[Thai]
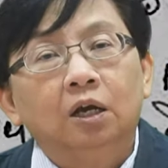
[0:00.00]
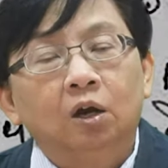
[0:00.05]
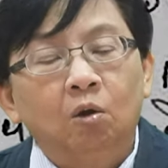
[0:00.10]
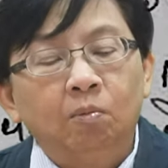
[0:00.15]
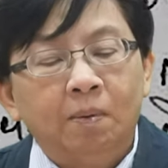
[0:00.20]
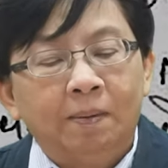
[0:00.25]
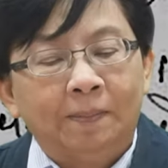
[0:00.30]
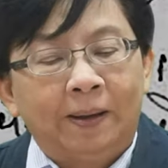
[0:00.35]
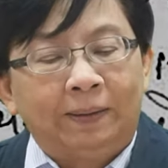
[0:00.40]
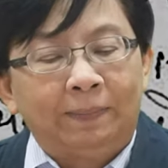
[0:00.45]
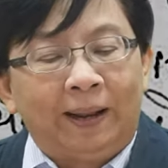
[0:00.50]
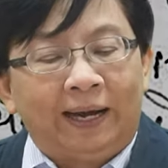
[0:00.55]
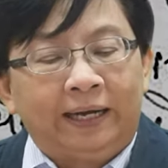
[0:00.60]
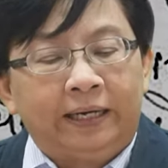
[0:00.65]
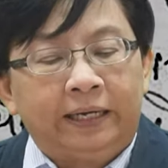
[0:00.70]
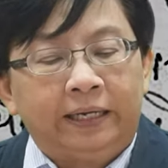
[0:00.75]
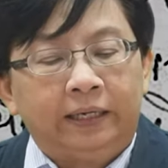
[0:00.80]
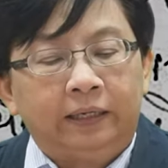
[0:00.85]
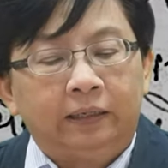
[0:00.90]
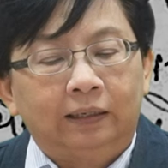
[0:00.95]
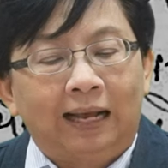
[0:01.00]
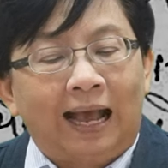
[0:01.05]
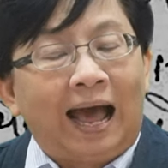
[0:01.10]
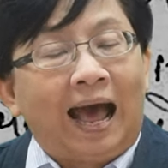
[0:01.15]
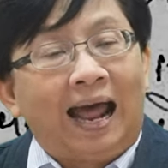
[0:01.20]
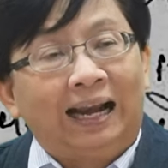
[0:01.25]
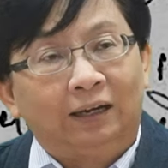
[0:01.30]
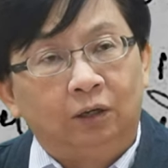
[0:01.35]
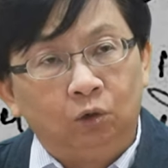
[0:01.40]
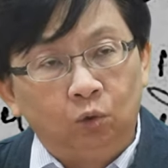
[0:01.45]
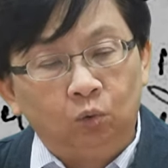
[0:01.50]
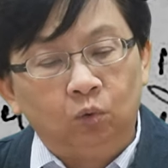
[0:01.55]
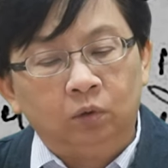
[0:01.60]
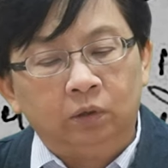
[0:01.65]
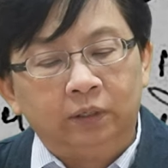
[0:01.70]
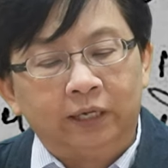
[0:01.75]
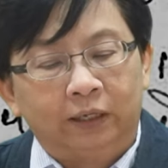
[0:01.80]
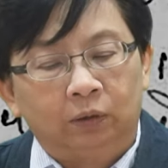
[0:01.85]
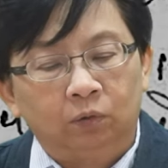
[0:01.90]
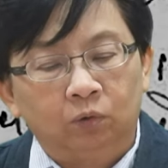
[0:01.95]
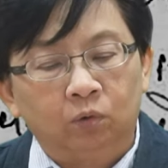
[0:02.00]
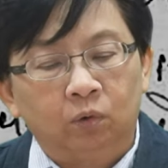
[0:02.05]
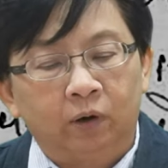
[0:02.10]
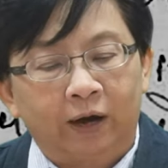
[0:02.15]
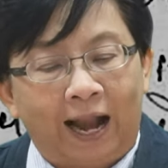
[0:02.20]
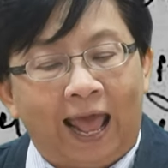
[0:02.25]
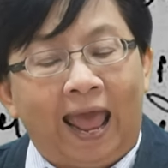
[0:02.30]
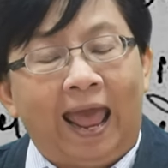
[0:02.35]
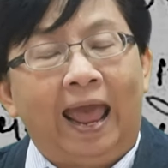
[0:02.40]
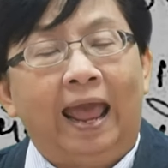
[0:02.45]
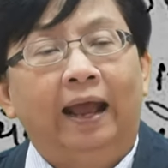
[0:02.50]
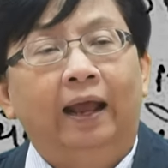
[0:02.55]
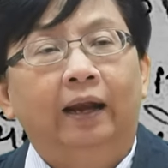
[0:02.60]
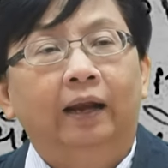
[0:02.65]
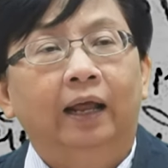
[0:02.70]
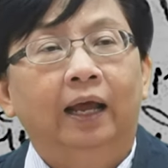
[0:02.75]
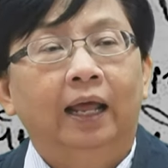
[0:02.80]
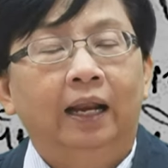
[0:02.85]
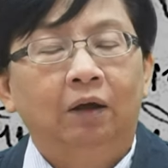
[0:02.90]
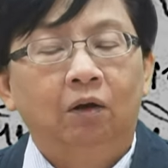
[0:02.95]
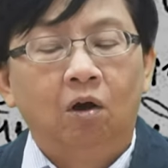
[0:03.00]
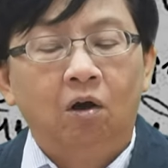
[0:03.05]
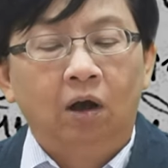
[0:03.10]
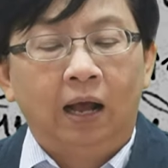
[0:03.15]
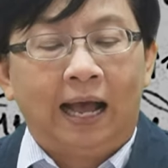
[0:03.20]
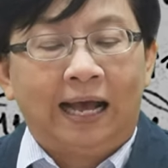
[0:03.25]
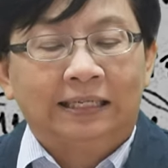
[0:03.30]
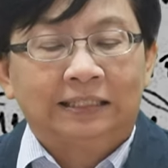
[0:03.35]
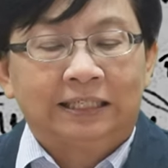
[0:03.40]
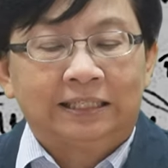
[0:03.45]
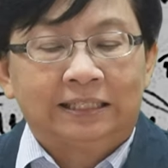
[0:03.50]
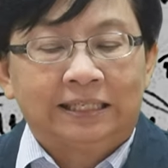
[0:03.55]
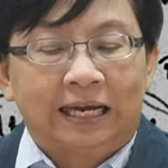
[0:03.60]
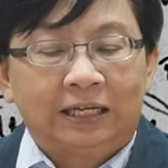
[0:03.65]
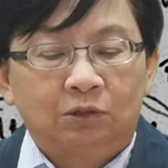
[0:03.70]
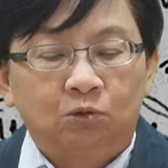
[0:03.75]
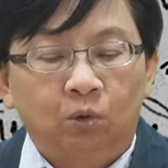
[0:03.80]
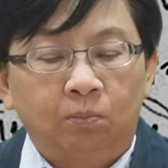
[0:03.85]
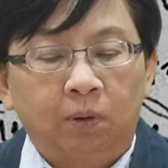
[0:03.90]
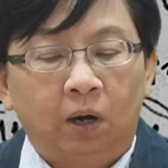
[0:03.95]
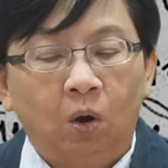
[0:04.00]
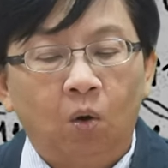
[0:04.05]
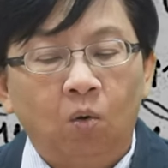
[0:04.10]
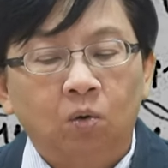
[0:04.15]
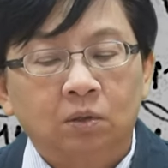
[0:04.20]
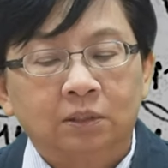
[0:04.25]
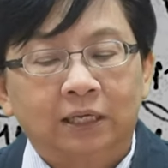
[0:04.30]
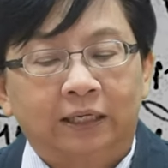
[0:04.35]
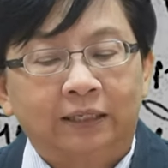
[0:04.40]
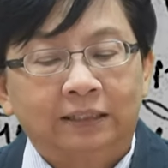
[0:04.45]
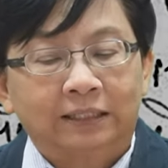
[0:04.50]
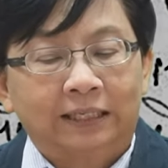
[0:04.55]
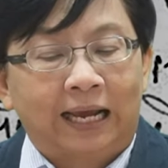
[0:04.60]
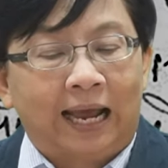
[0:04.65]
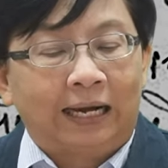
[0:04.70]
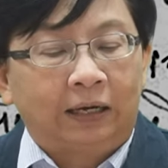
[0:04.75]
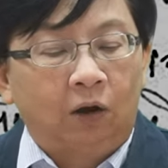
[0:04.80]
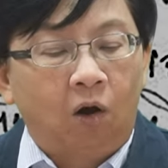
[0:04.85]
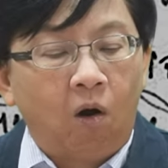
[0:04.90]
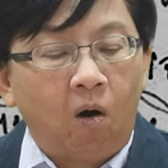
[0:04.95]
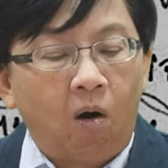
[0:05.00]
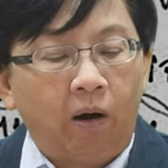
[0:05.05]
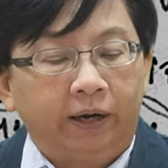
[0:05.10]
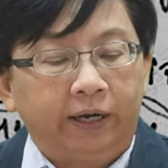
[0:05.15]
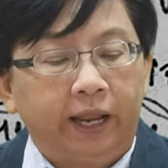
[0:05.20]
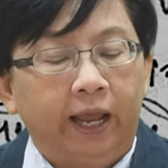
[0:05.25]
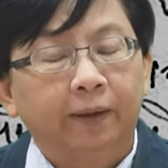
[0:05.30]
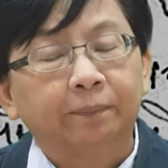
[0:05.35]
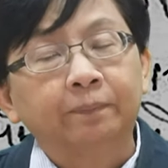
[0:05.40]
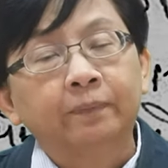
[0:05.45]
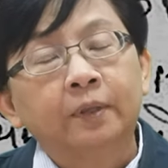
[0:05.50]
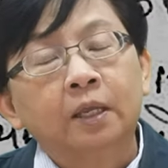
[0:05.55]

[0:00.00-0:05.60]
งบประมาณแผ่นดินขาดดุลอย่างรุนแรงนะคะแล้วก็ค่าใช้จ่ายส่วนพระองค์จากรัชกาลก่อนเนี่ย